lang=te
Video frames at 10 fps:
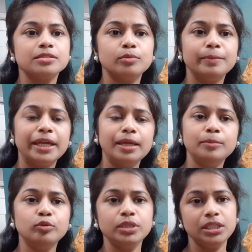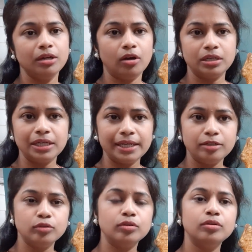సో మేము ఇది
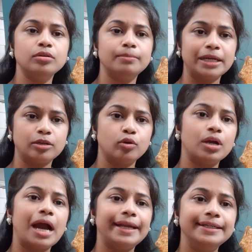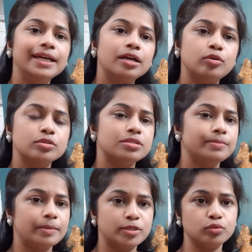ఆన్లైన్లో మనకు ఒక ఐడియా కోసం
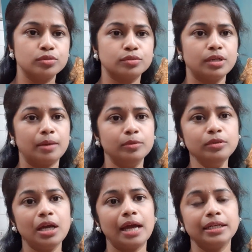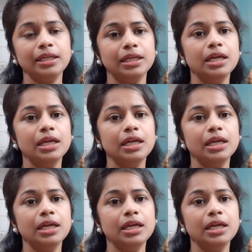మేము చూసుకున్నాము కానీ